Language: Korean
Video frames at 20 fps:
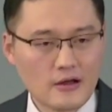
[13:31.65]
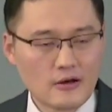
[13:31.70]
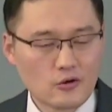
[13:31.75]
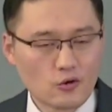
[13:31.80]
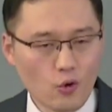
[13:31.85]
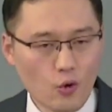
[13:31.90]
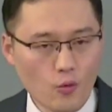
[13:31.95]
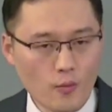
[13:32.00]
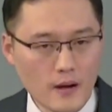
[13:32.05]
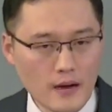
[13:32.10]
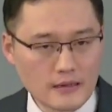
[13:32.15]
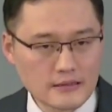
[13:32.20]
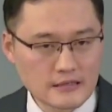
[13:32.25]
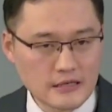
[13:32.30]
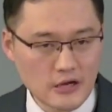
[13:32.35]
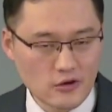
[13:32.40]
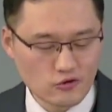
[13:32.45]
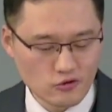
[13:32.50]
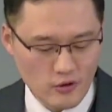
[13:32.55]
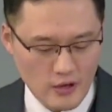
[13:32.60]
로마
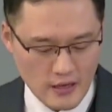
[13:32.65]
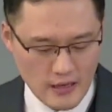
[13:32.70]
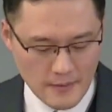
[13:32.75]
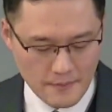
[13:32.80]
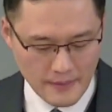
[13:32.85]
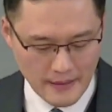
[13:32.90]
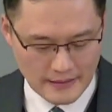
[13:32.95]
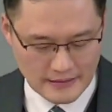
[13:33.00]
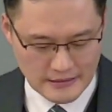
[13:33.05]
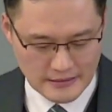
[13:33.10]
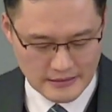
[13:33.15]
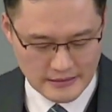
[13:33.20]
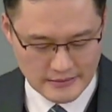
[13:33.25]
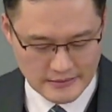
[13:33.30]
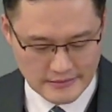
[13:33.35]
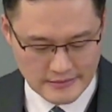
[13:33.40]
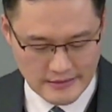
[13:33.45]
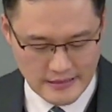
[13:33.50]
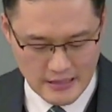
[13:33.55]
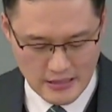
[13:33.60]
제국에게
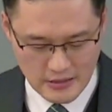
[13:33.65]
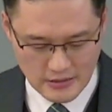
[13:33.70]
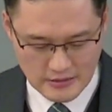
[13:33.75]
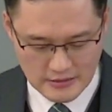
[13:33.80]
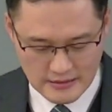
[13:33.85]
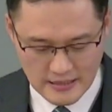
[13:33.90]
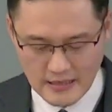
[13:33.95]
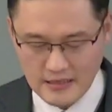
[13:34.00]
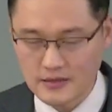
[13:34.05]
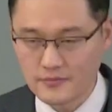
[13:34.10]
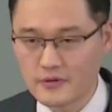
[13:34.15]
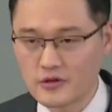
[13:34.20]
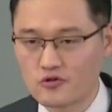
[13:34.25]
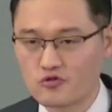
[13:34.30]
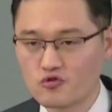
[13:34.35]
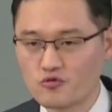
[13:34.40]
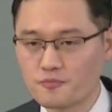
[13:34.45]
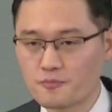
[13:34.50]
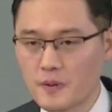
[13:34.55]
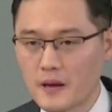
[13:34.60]
바치는 1년 세금이
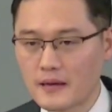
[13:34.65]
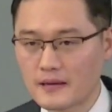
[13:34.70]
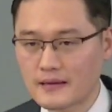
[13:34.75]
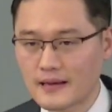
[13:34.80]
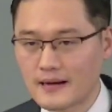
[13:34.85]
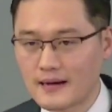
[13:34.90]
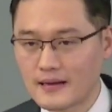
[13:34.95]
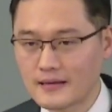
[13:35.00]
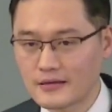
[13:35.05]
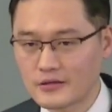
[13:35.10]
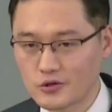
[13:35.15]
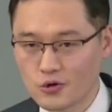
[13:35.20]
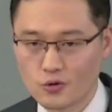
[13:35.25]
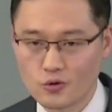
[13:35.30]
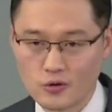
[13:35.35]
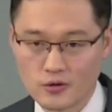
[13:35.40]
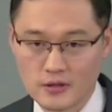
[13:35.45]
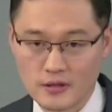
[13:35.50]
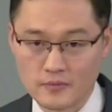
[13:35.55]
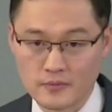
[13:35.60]
600달란트
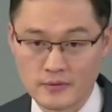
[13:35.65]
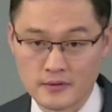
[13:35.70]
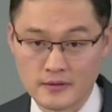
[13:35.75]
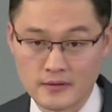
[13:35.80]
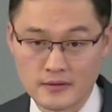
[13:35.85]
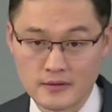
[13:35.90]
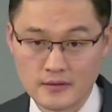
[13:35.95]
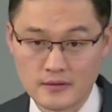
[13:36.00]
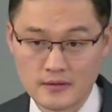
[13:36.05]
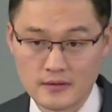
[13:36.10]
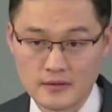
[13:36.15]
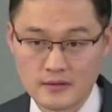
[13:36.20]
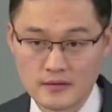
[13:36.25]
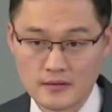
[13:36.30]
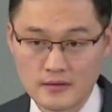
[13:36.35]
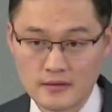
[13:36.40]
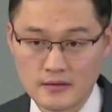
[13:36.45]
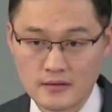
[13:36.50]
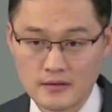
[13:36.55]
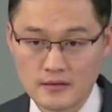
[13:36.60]
정도였답니다.
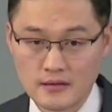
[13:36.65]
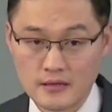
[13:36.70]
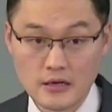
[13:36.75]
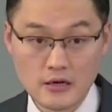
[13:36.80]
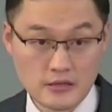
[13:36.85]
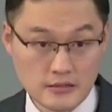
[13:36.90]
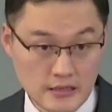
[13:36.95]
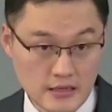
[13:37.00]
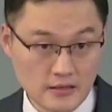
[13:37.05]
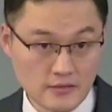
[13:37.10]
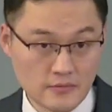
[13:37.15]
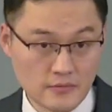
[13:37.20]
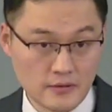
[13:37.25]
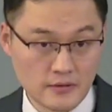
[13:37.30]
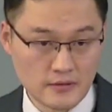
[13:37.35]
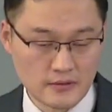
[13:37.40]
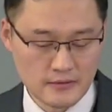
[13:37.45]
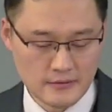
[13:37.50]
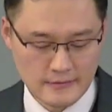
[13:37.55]
1년 세금이.